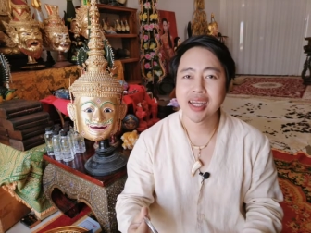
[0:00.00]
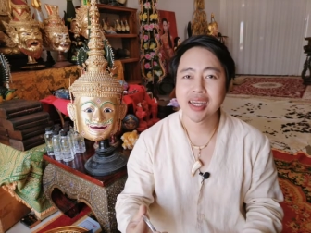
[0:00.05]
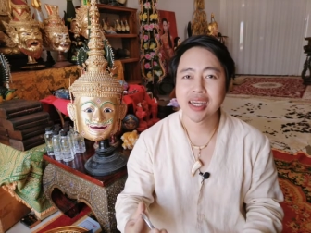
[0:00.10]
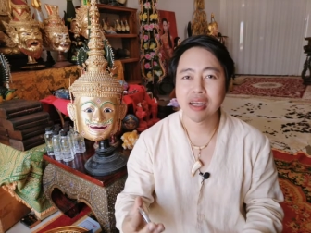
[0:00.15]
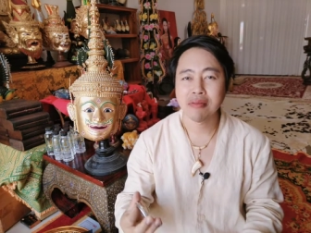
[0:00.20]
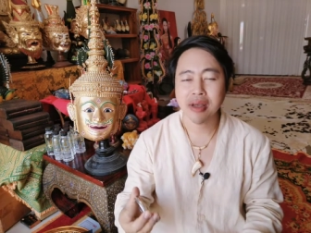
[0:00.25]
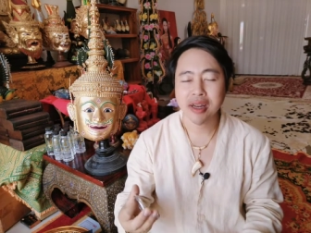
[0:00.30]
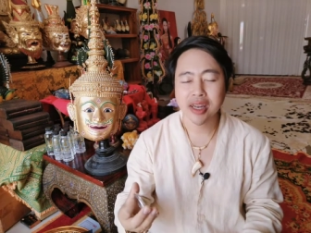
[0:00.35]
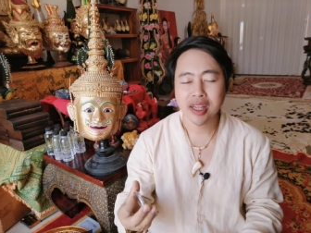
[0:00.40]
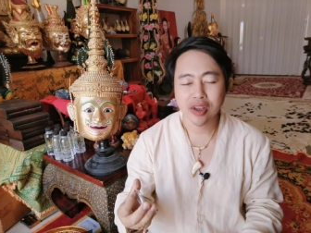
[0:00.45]

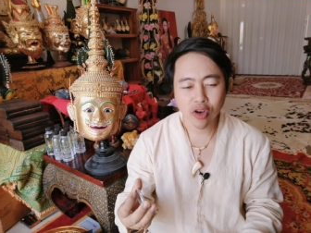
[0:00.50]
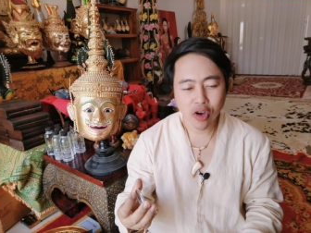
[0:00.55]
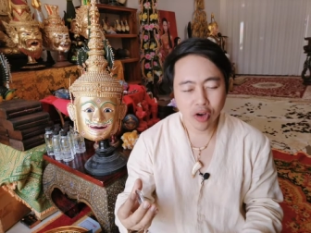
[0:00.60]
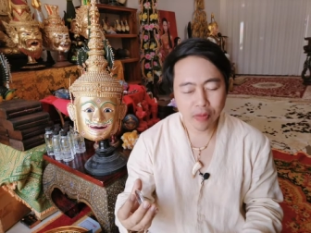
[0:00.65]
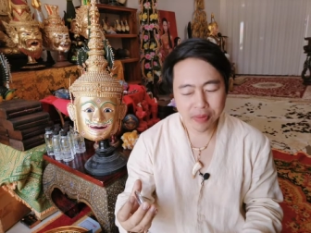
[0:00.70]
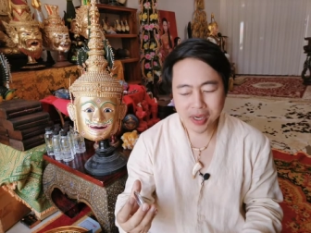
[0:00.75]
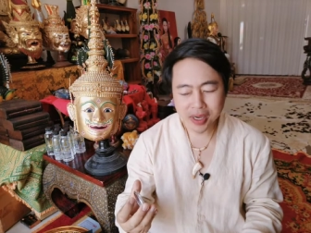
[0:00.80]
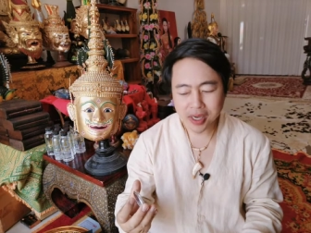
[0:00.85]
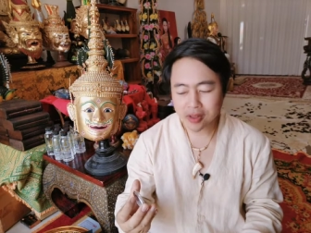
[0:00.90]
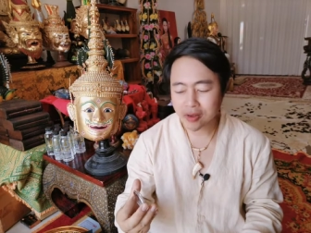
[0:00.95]
กำไรที่ครบ
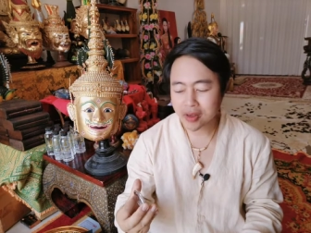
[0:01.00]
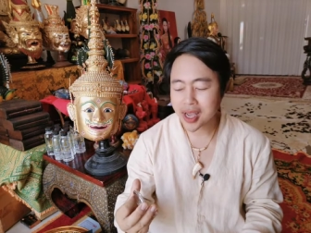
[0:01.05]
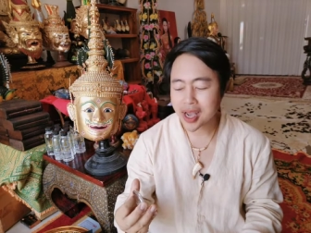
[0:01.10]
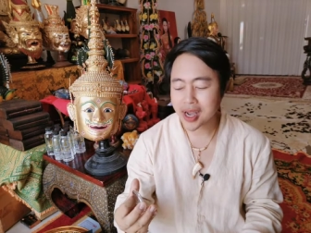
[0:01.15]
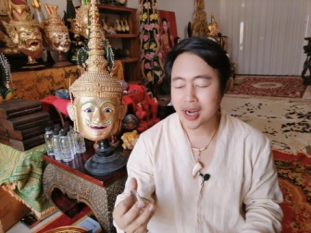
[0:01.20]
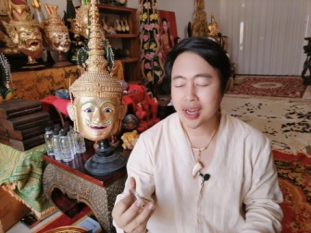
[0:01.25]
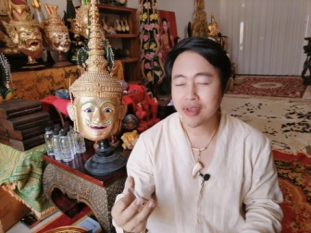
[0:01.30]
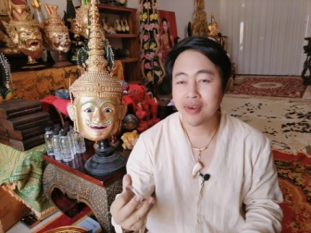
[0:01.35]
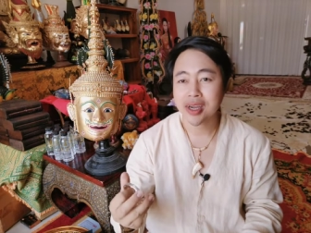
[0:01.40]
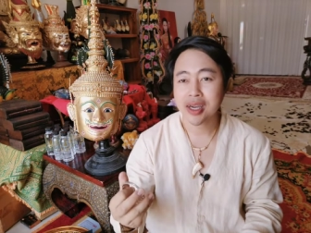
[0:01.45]
เครื่องทุกอย่าง
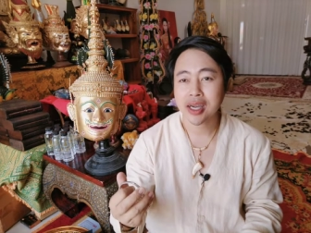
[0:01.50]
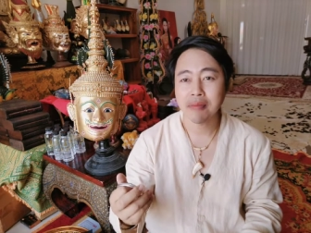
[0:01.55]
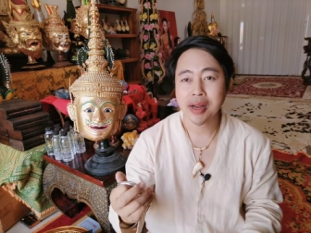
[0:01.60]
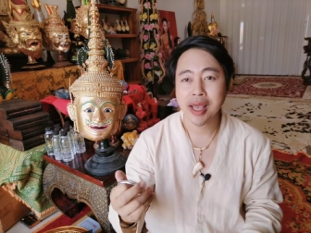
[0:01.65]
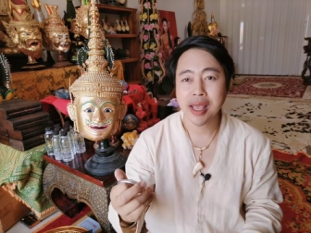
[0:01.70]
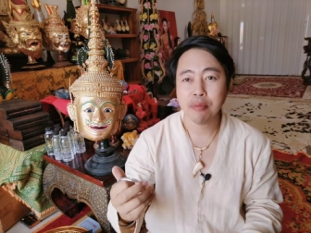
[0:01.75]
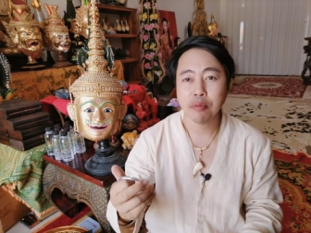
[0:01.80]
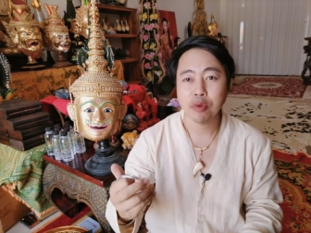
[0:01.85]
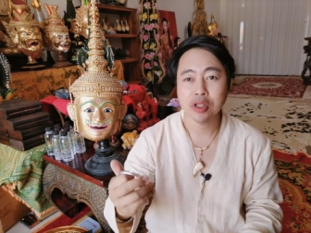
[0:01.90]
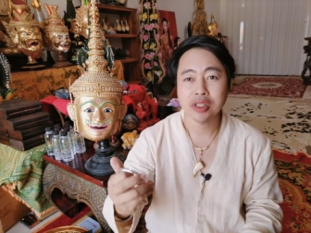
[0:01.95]
เรียกว่ากำไร
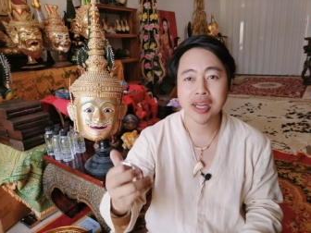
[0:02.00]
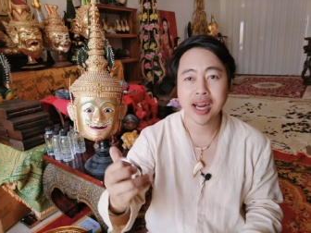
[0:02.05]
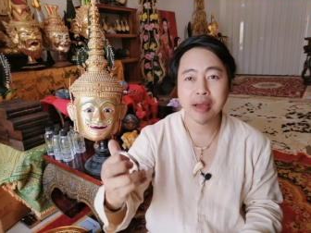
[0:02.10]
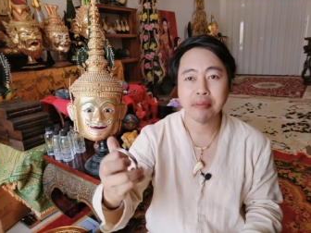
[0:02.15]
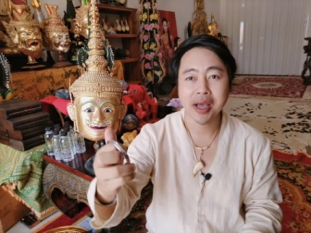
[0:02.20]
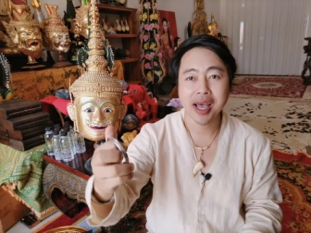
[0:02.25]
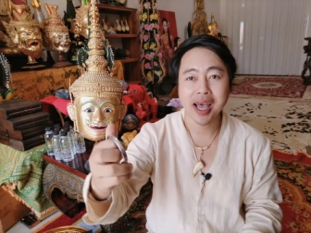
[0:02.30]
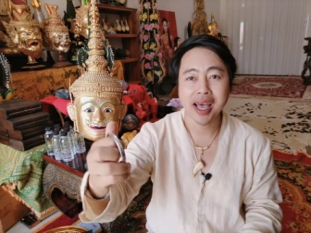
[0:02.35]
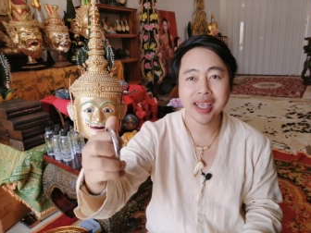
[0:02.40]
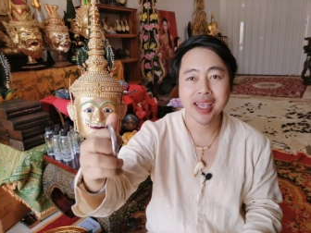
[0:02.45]
มนตรา
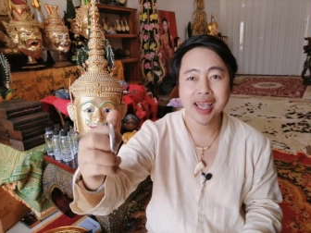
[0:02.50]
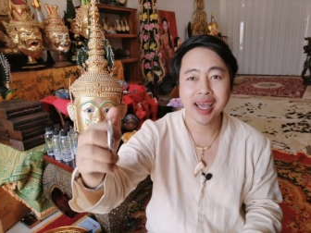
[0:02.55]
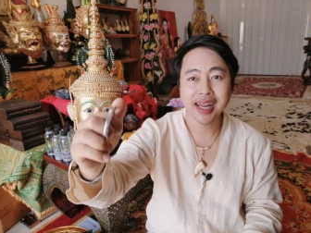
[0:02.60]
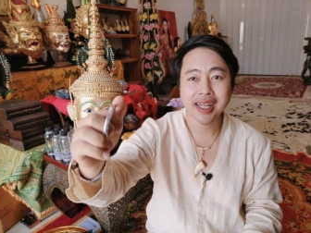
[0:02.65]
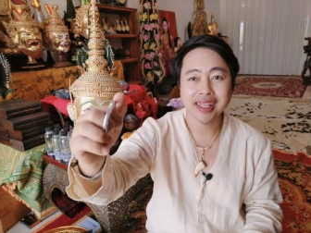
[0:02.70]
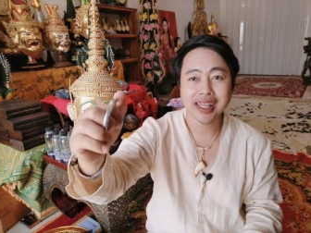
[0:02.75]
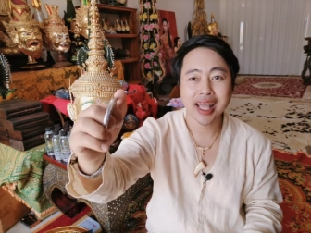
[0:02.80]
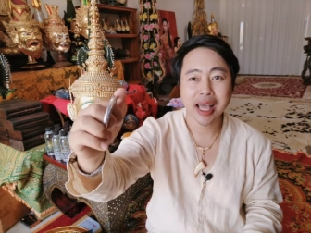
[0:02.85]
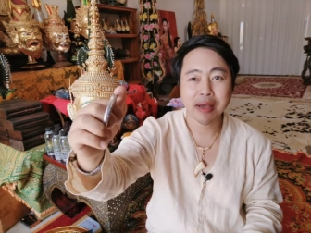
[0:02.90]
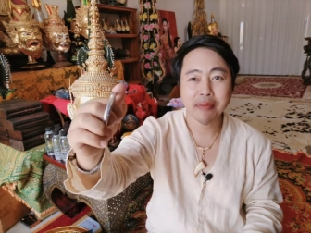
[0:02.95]
มหายันห
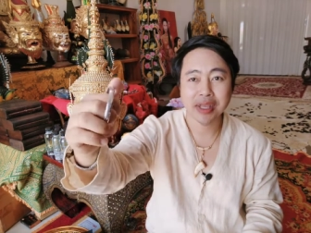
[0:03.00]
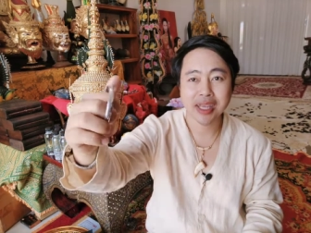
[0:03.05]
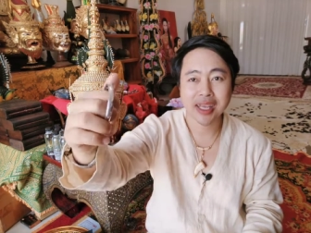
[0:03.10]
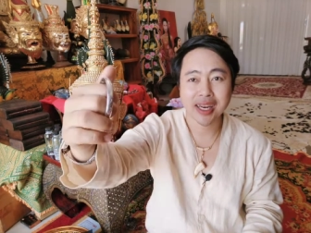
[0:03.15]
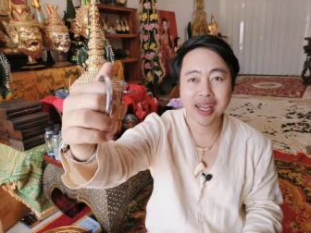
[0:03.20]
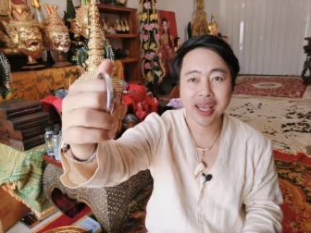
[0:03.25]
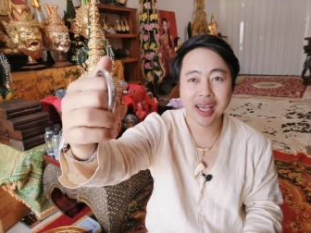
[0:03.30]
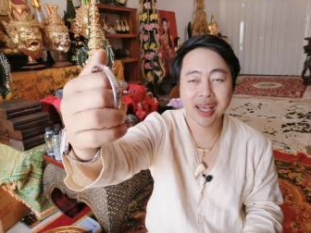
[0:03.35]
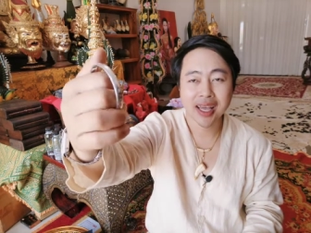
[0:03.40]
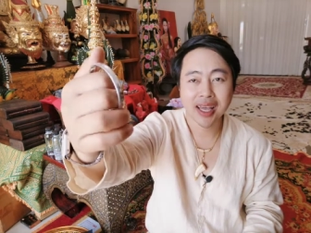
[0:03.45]
น้าตาเป็นอย่างนี้
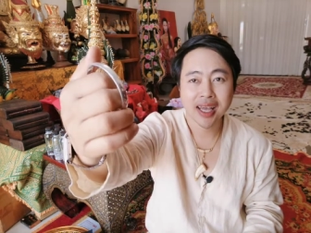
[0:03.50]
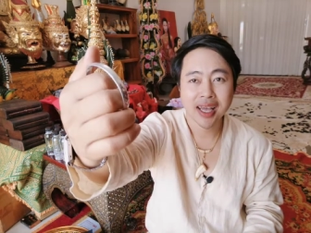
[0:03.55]
นะ